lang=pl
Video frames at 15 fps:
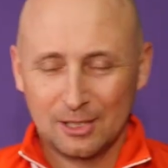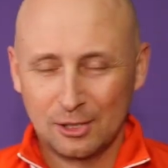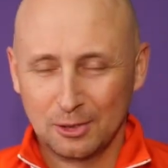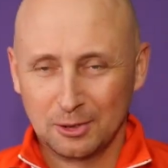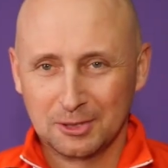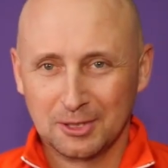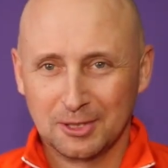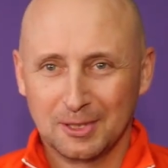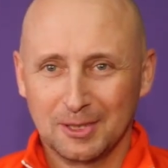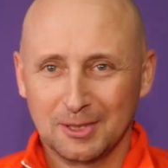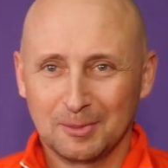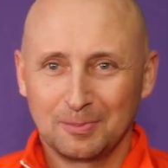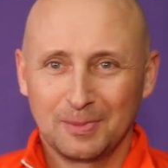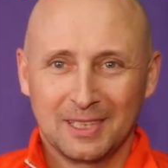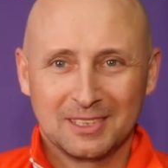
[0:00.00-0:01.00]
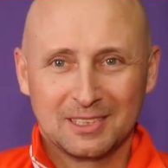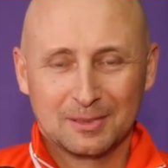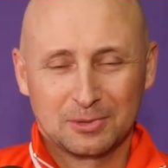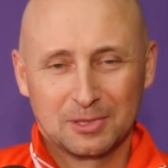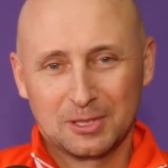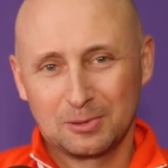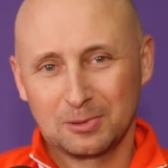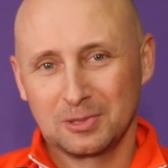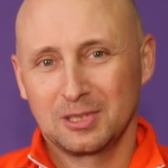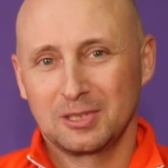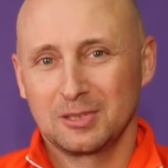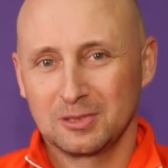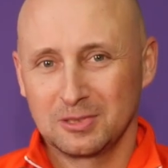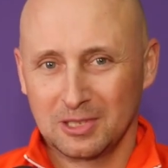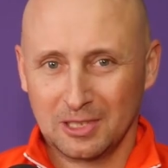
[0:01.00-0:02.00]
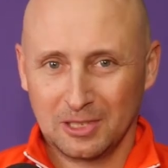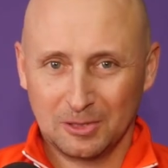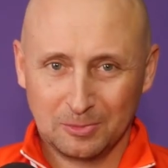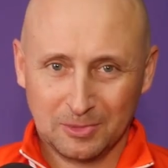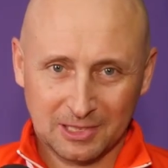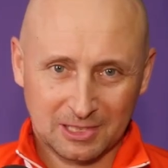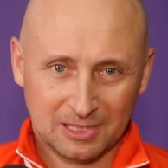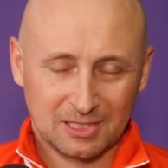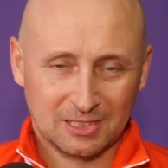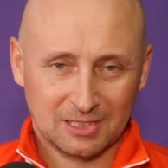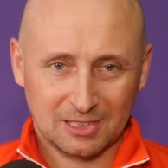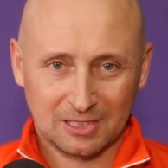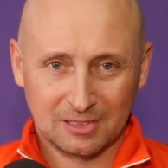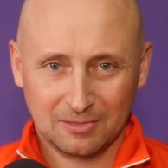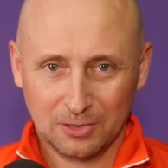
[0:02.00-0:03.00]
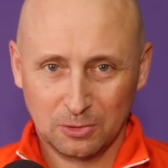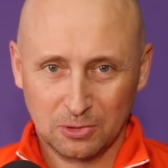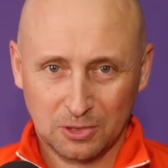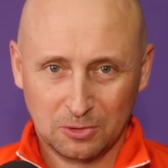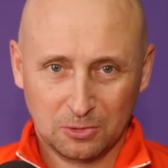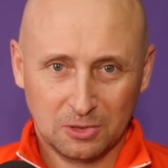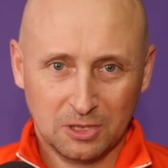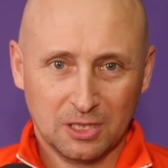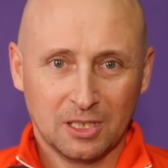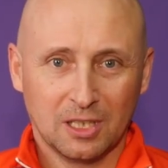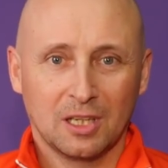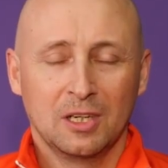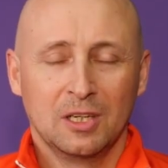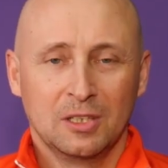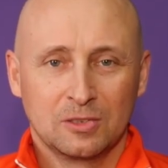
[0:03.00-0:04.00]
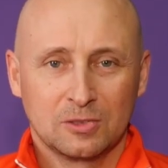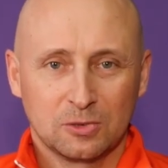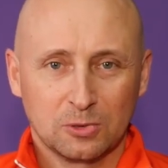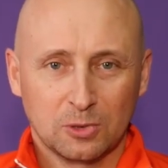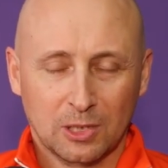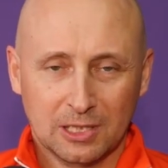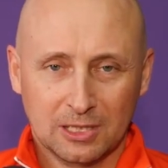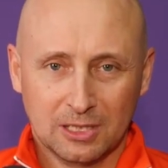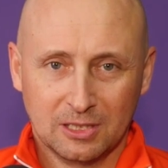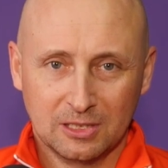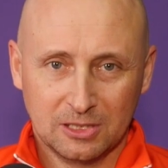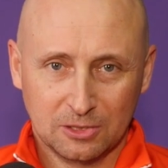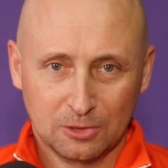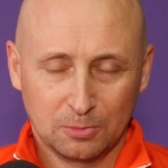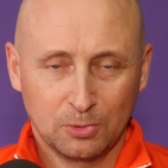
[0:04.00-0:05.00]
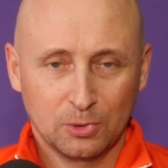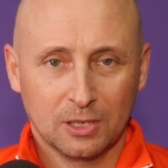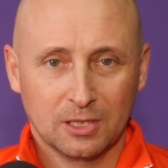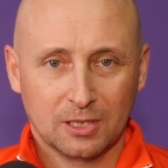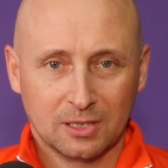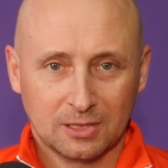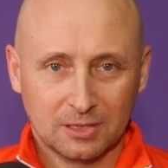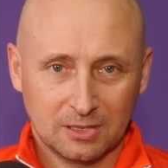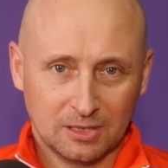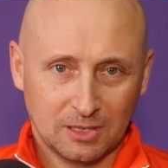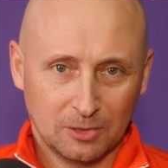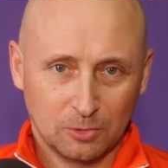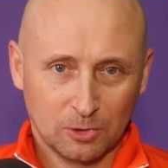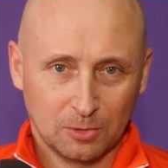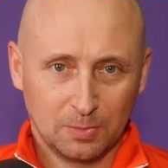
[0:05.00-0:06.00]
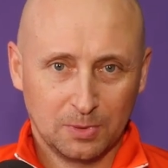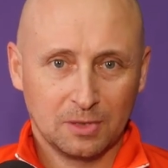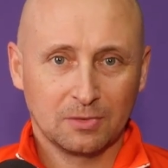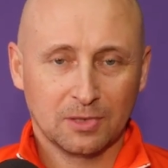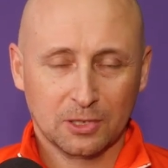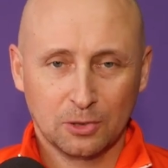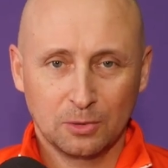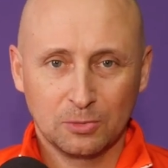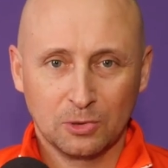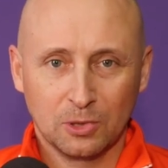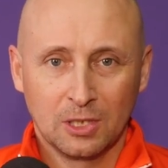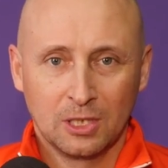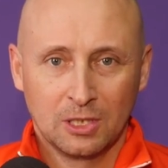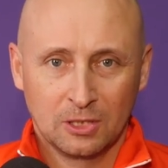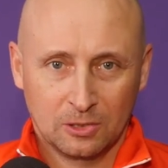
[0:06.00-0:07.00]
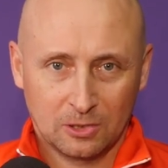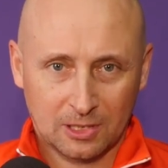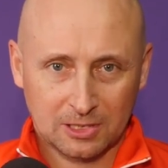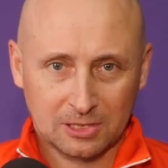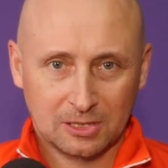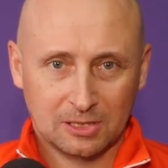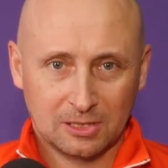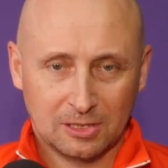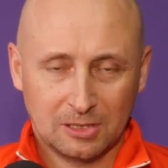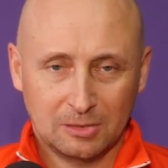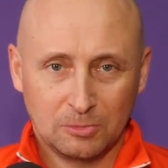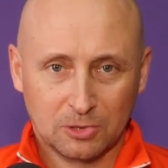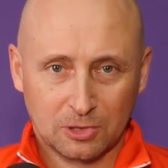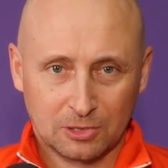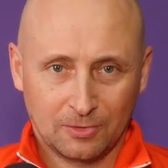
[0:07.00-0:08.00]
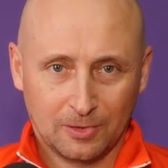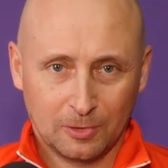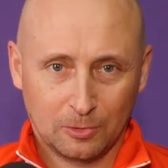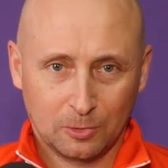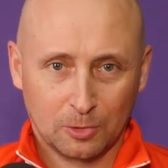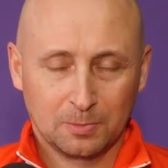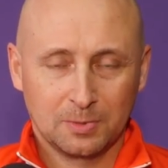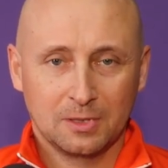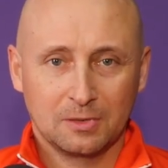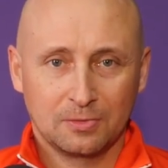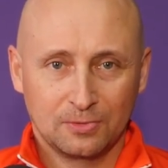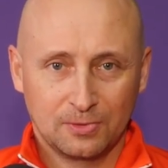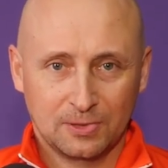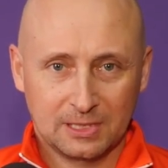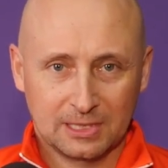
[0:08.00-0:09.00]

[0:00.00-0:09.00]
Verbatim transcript: Jeśli chodzi o plany na przyszłość, to czekają nas y, dwa duże turnieje judokata, jest to Puchar y, Europy w Radomiu oraz y, Mistrzostwa Europy w